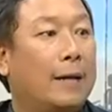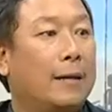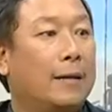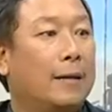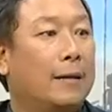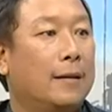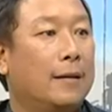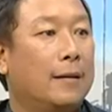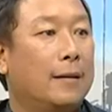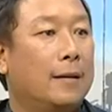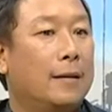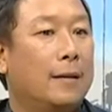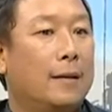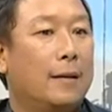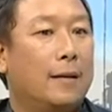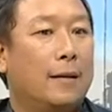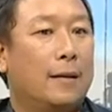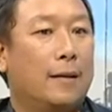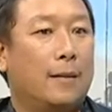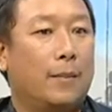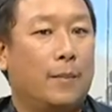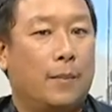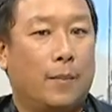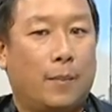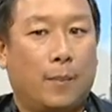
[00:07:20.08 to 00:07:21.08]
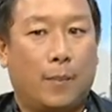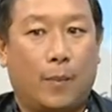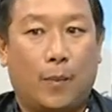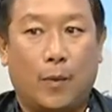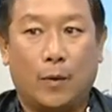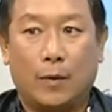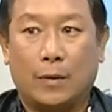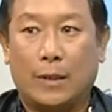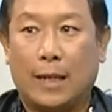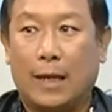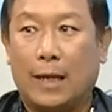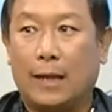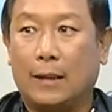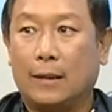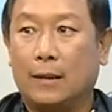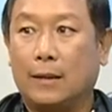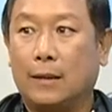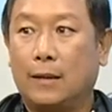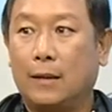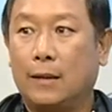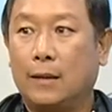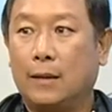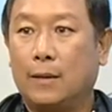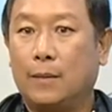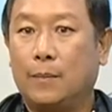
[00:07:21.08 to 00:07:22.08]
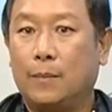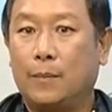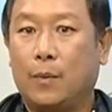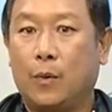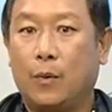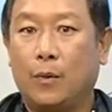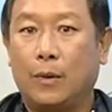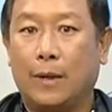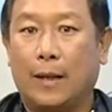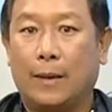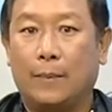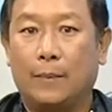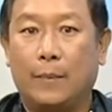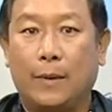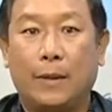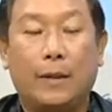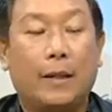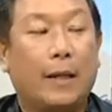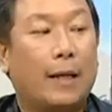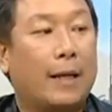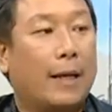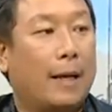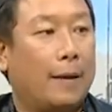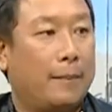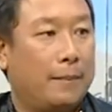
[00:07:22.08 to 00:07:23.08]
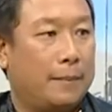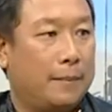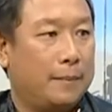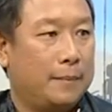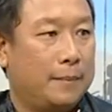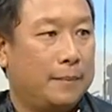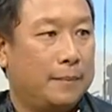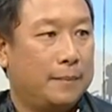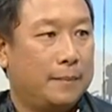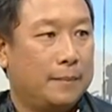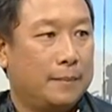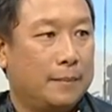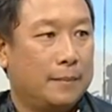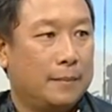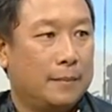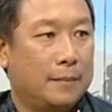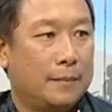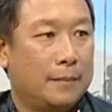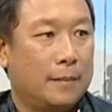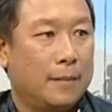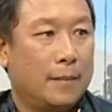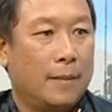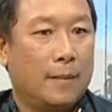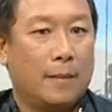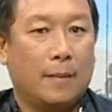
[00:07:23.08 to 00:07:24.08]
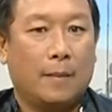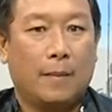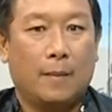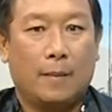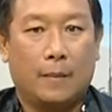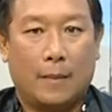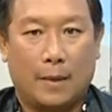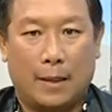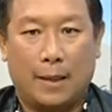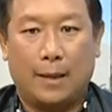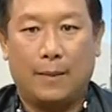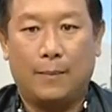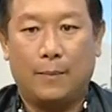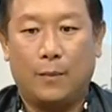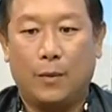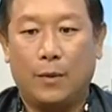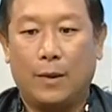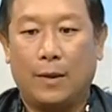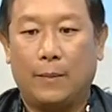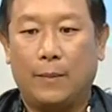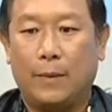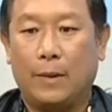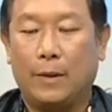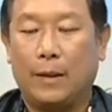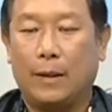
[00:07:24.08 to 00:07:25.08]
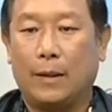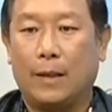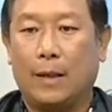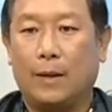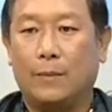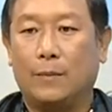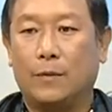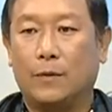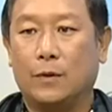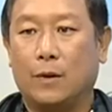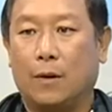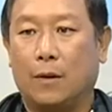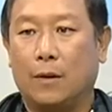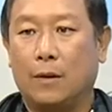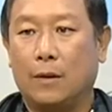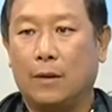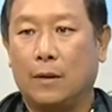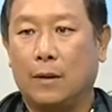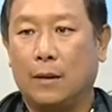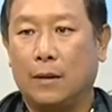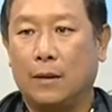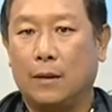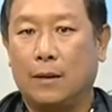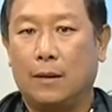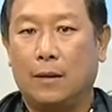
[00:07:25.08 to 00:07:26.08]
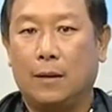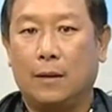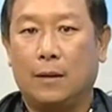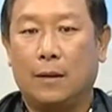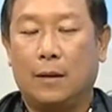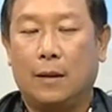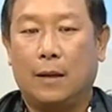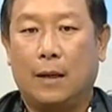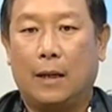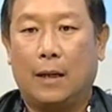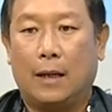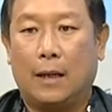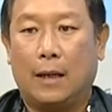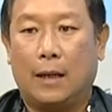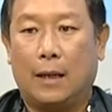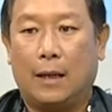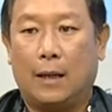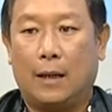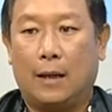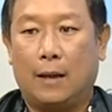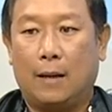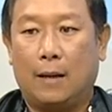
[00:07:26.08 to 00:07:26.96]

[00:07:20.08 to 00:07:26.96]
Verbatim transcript: จานปู่จานคือใครปู่จานคือผู้นำพิธีกรรมผู้นำพิธีกรรมครับผู้นำพิธีกรรมสองคืออ